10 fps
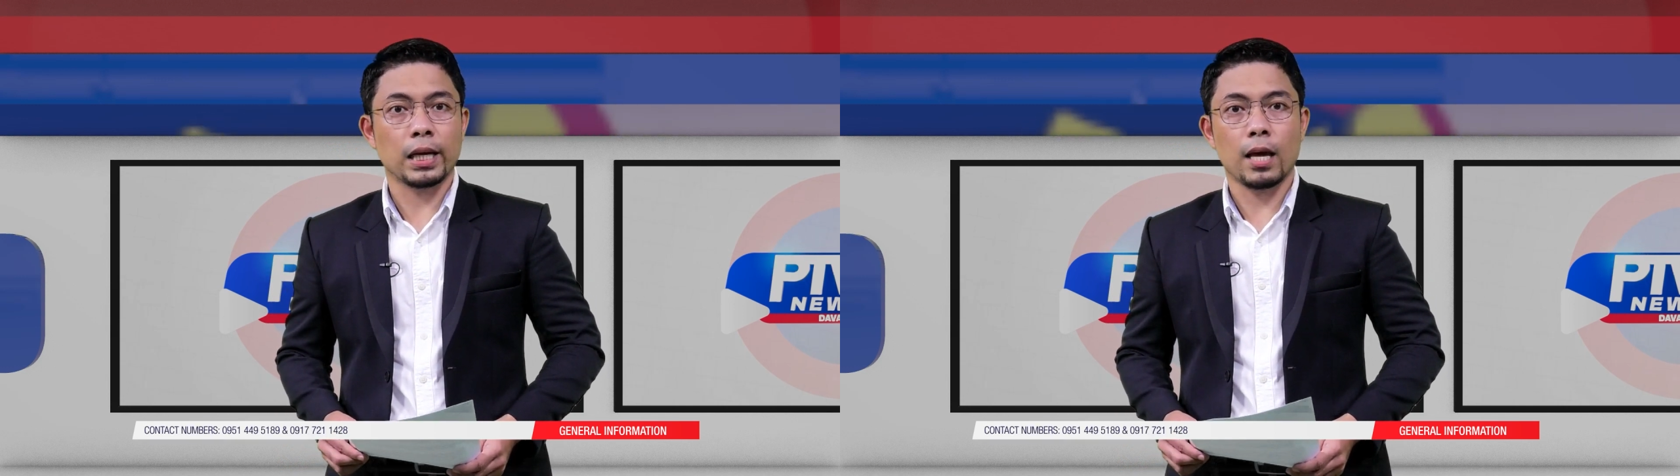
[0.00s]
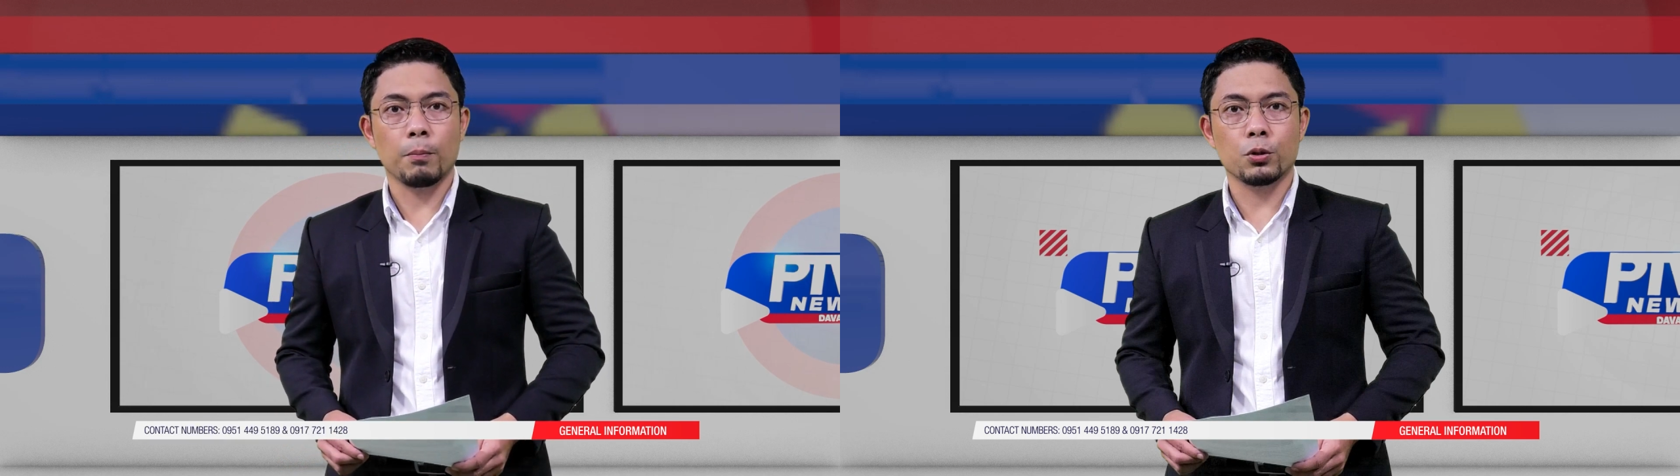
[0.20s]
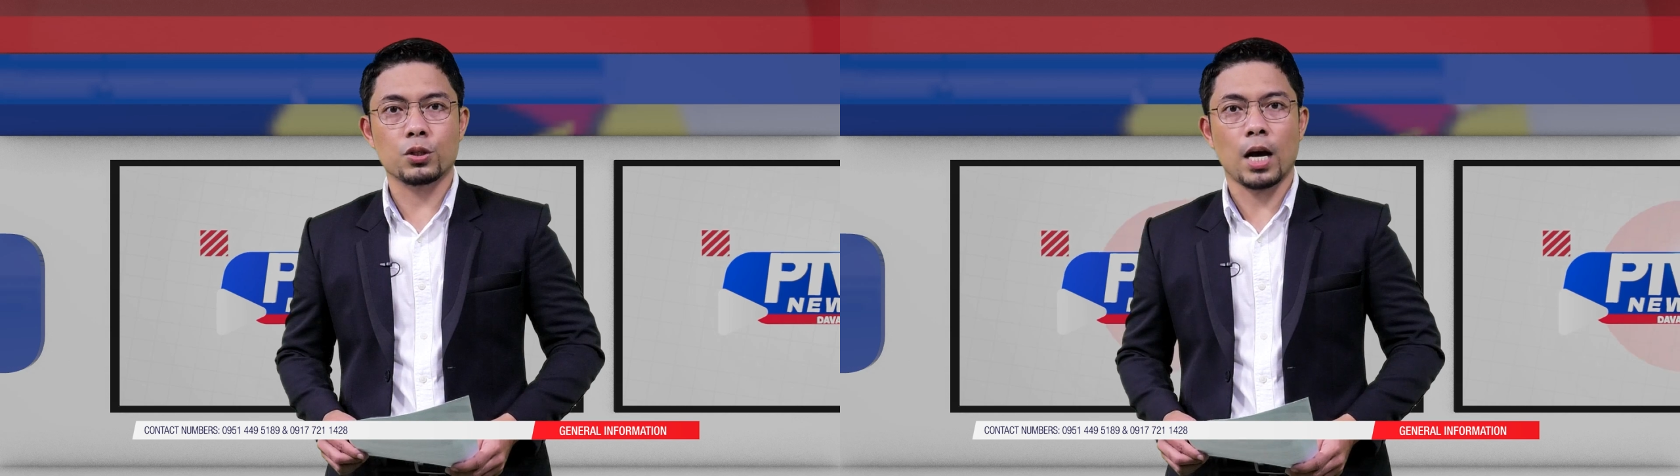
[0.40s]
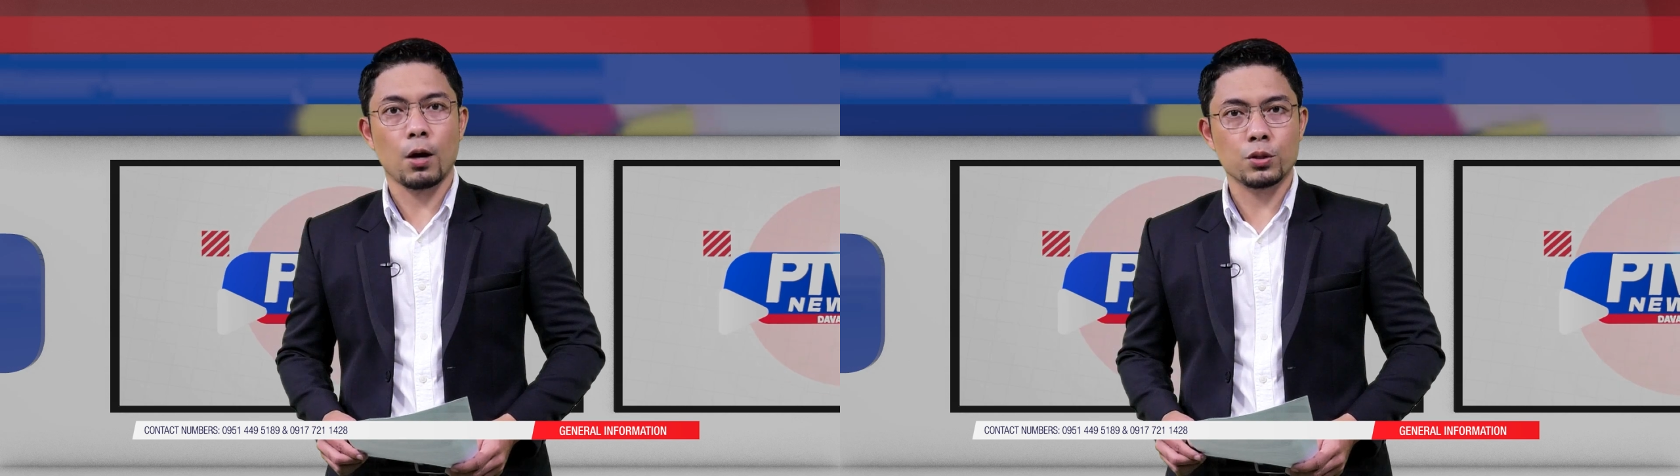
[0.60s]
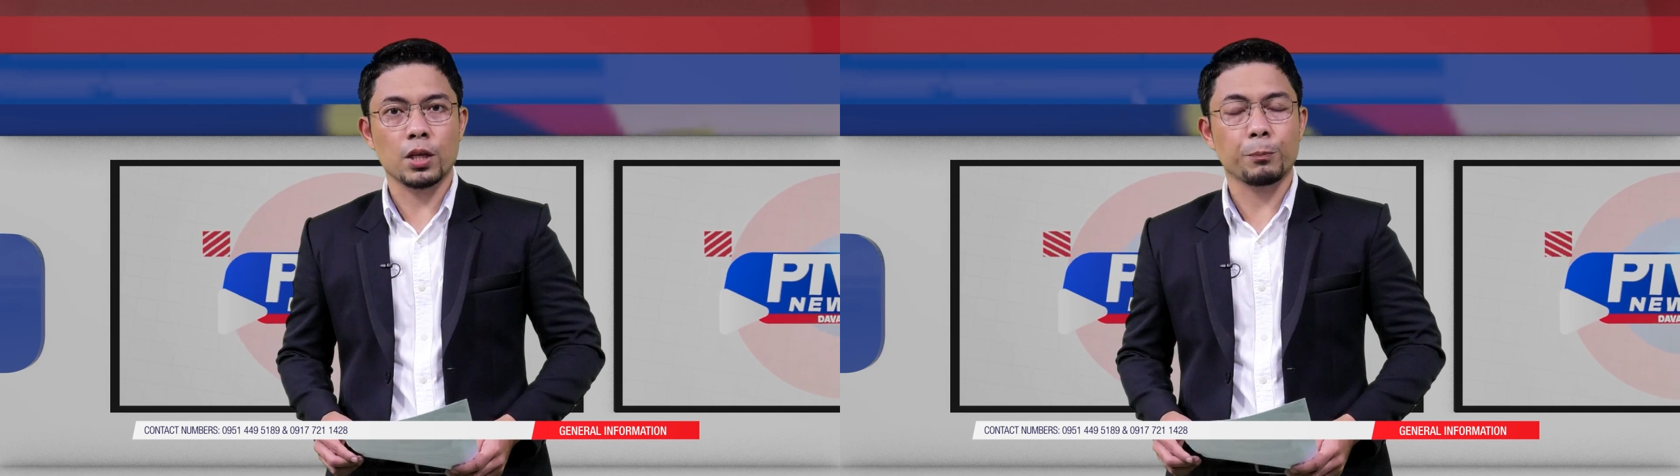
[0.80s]
kalabot sa
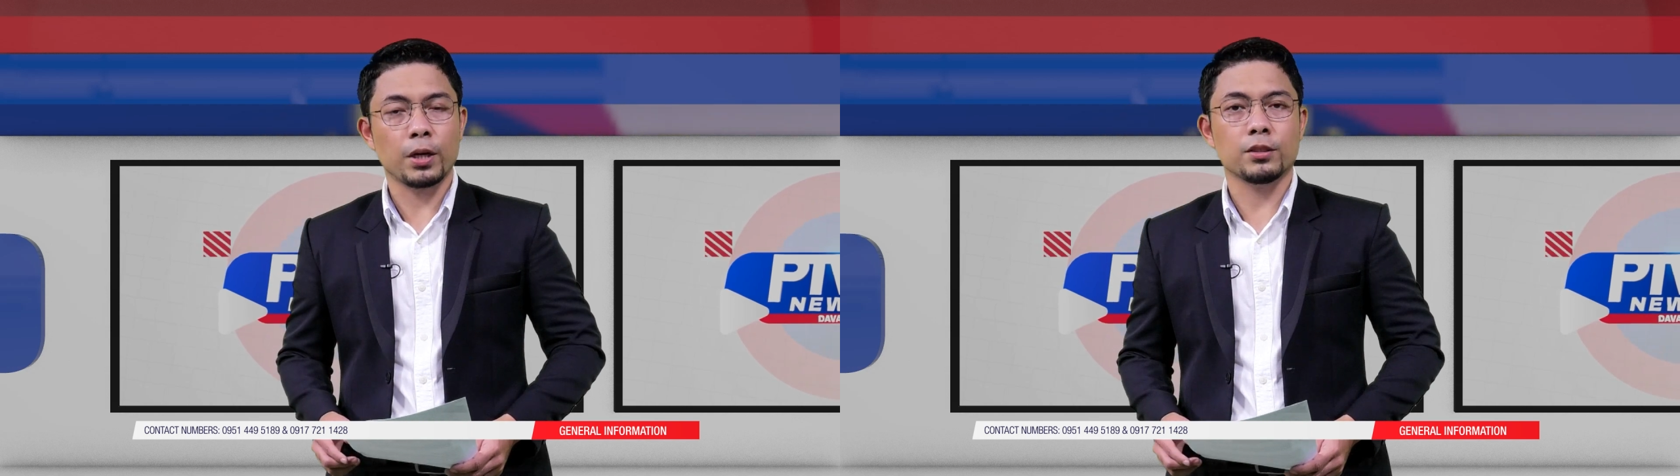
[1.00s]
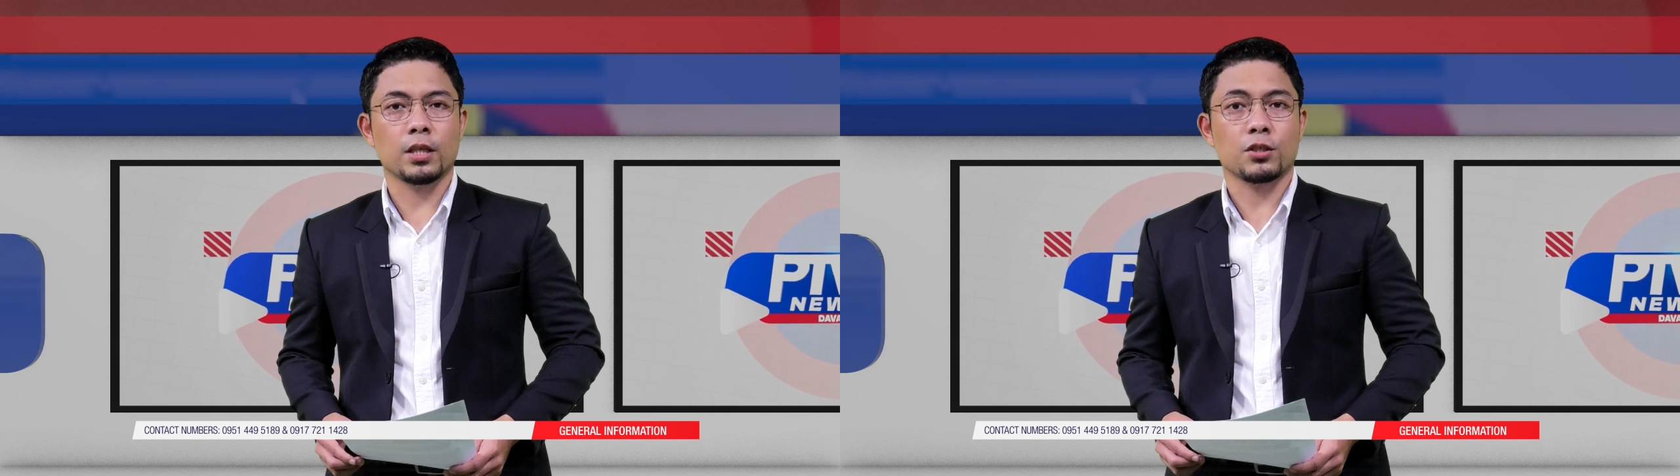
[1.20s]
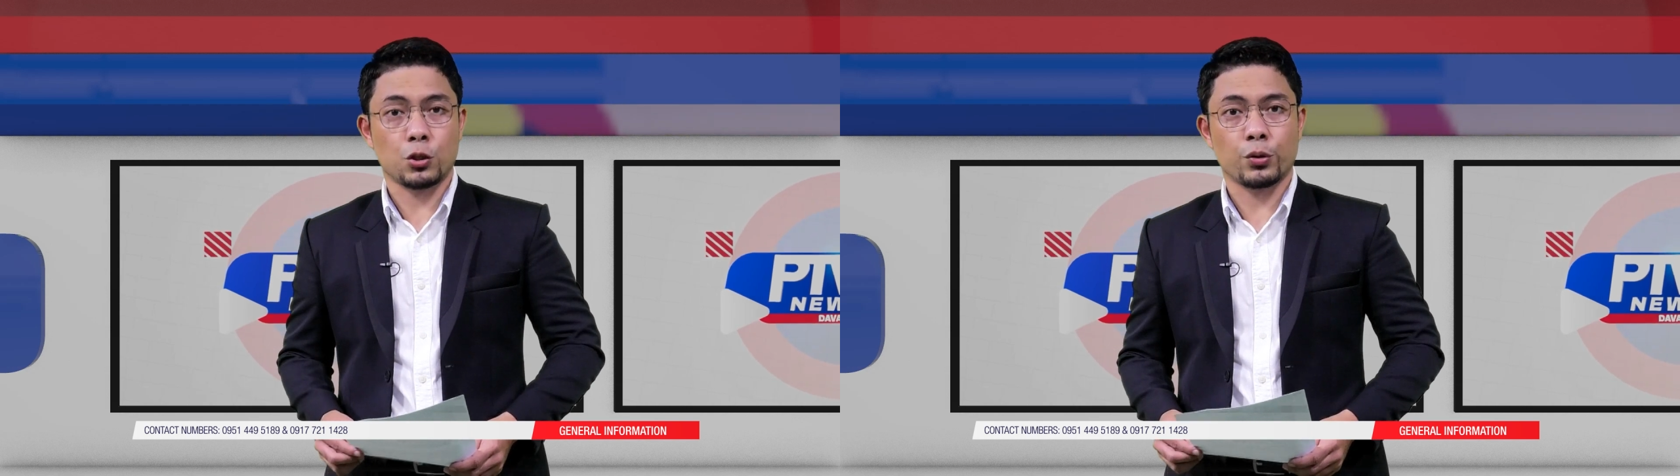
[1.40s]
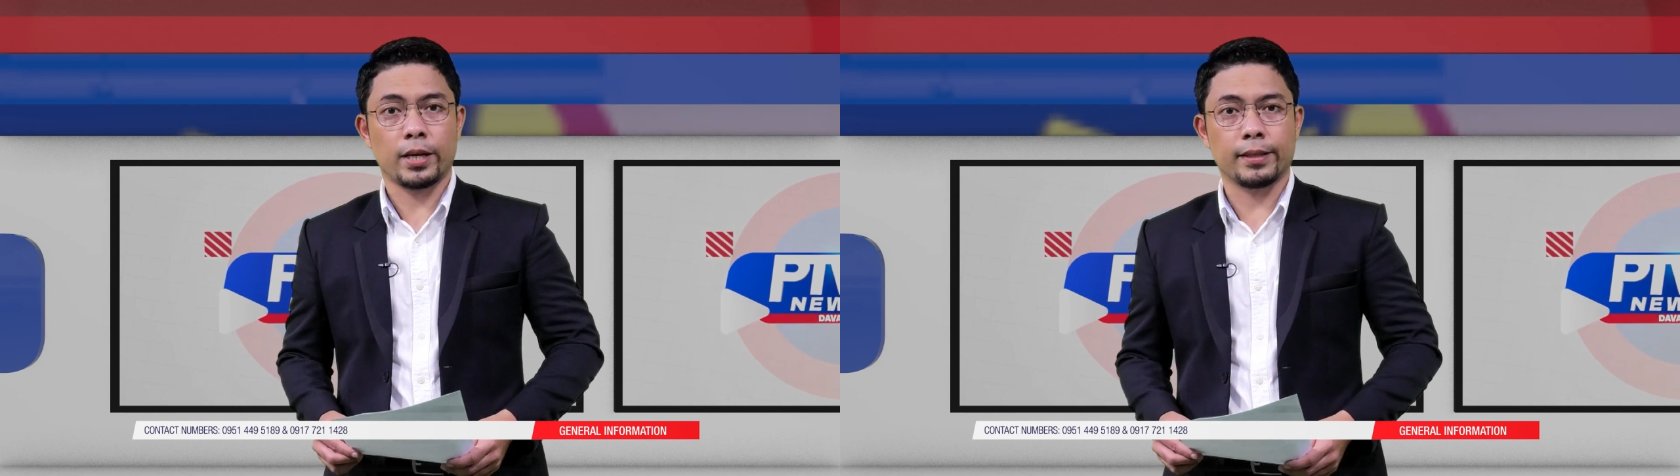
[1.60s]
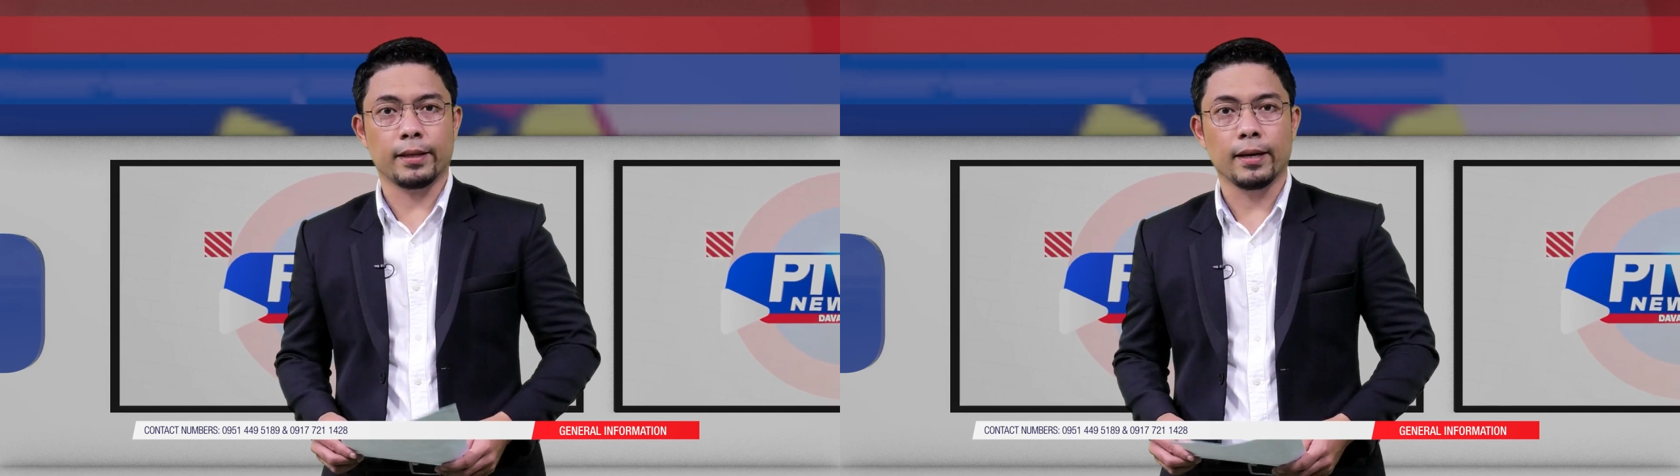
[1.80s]
housing project sa
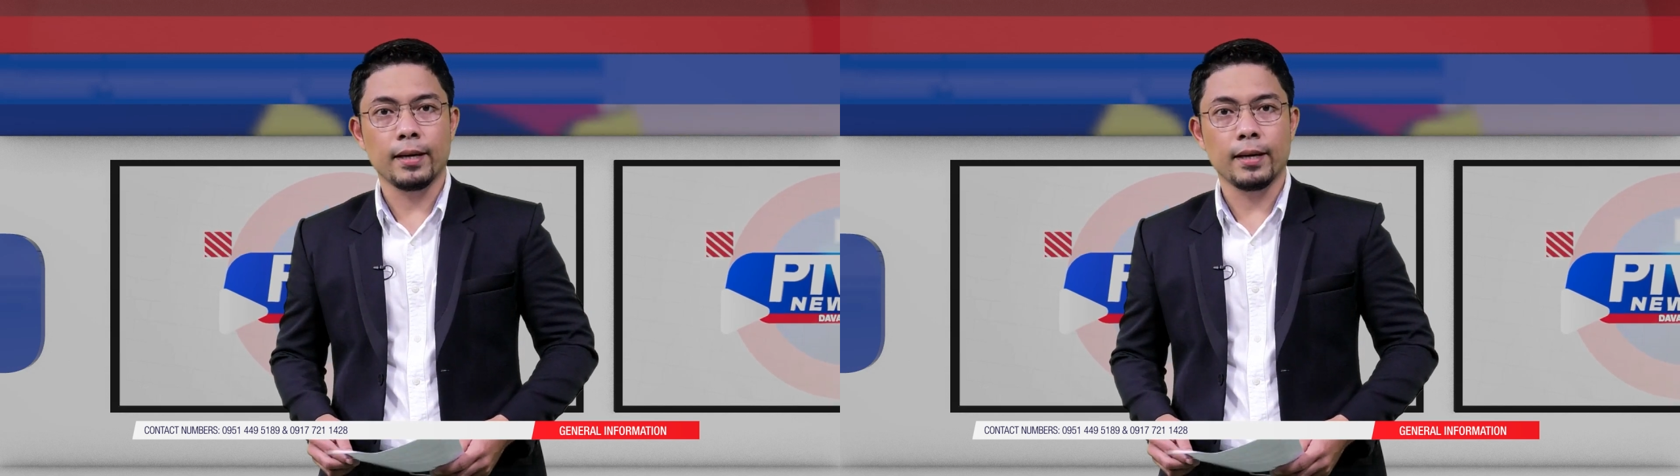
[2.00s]
syudad.